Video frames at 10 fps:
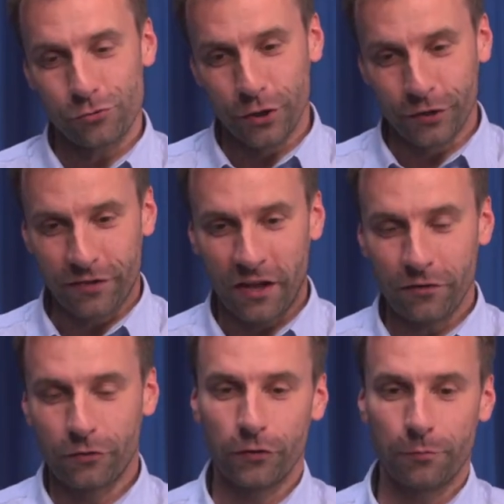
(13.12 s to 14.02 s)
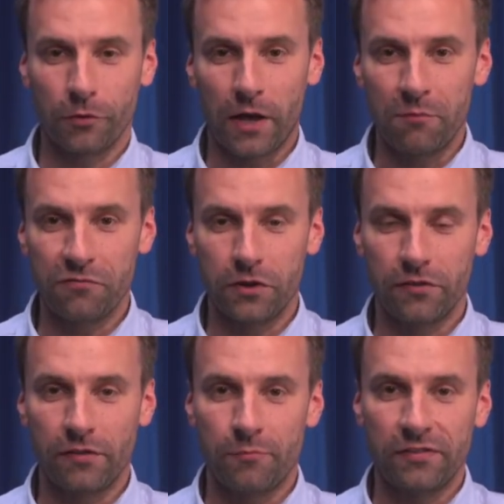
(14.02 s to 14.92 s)
interessantes Kursprogramm für
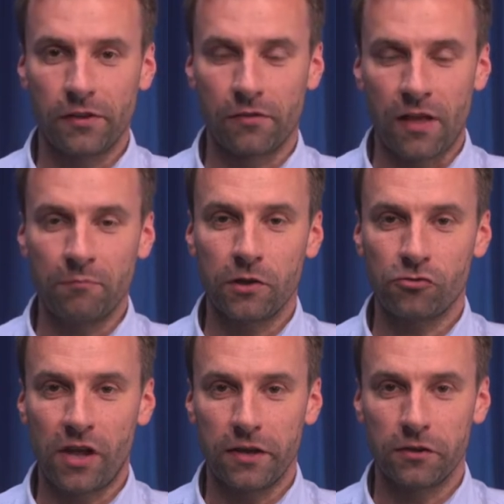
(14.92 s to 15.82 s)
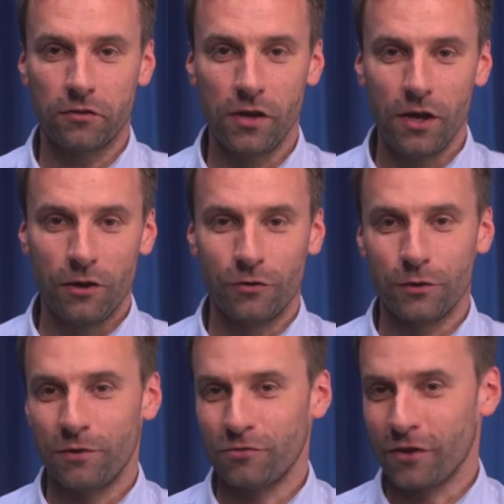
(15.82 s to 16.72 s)
dieses Semester zusammengeschneidert und
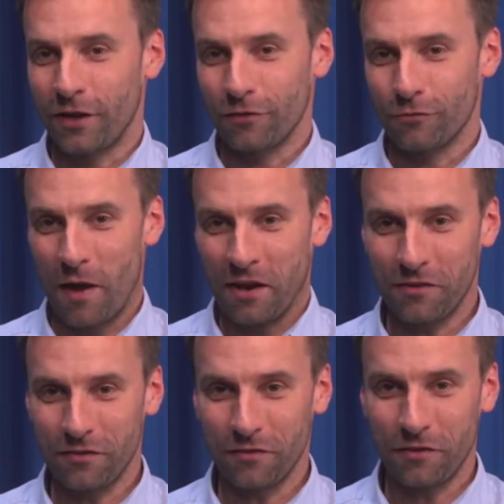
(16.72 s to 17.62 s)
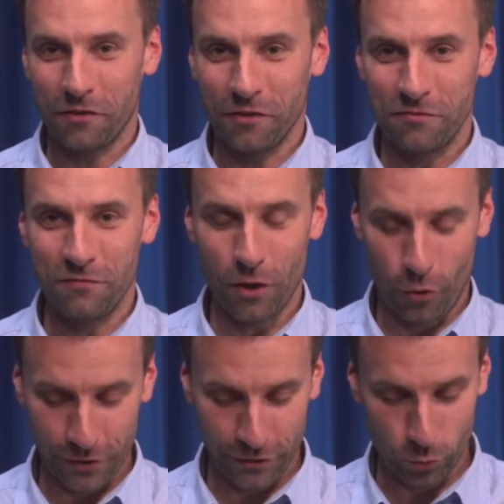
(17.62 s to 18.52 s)
ich bin schon ganz gespannt, äh, wie wir
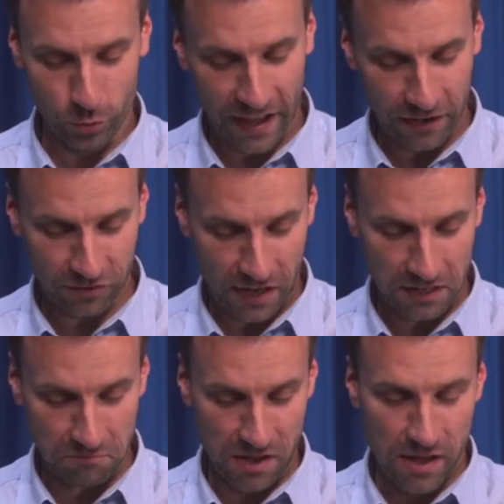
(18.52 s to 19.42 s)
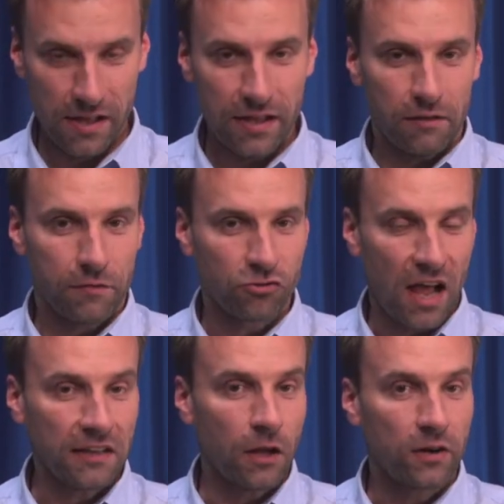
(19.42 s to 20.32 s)
heute gut reinstarten. Wir
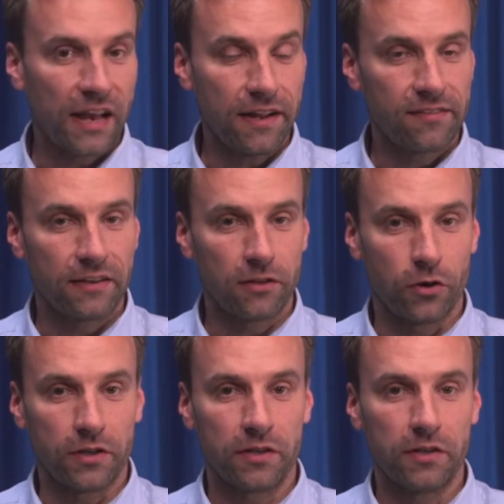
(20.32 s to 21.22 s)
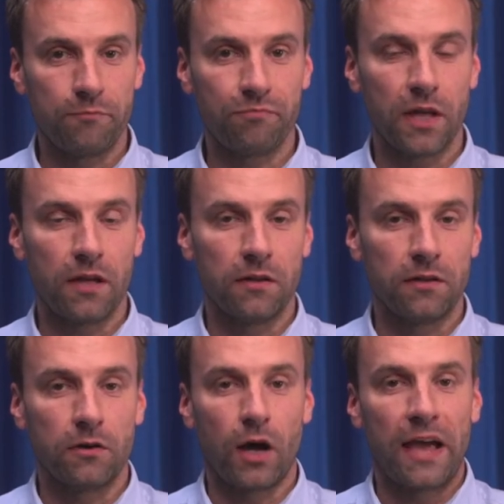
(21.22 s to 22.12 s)
starten auch gleichzeitig heute
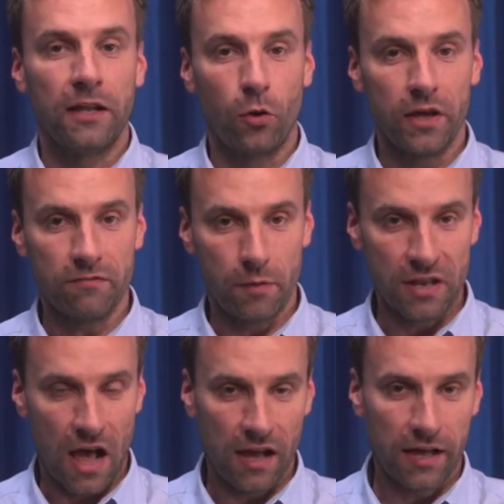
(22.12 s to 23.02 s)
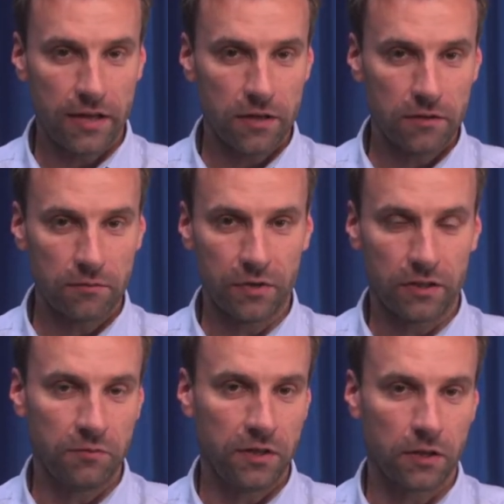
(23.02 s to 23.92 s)
äh, eine neue Webinarreihe
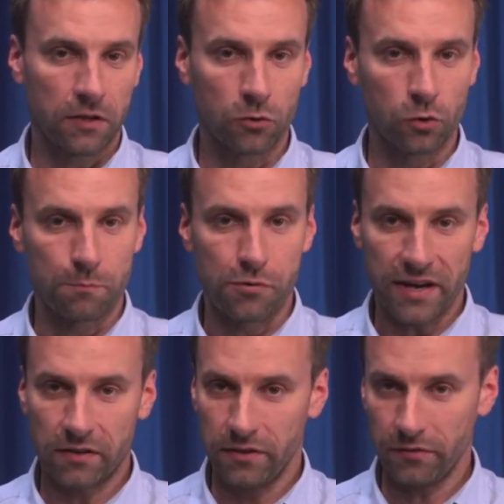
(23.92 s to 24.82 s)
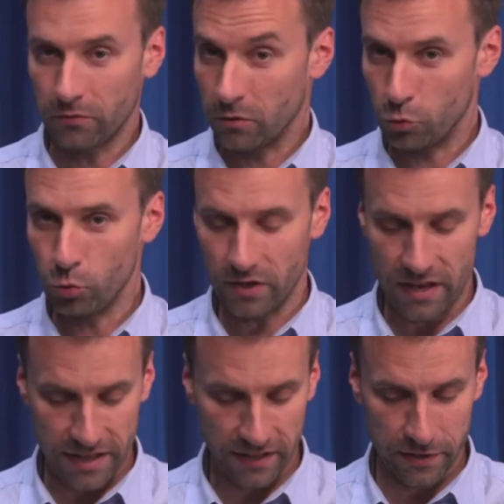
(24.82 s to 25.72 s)
mit dem Titel Good Practice oder gute
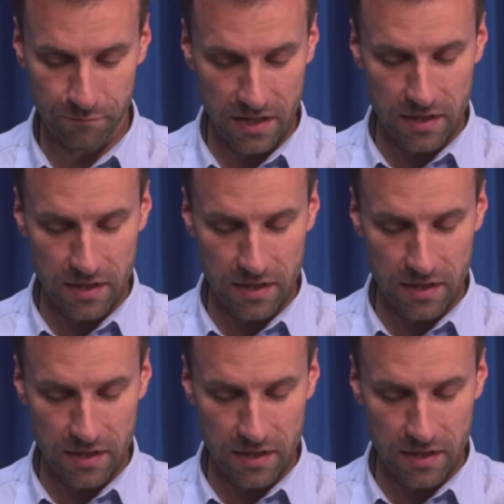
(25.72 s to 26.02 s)
Lehre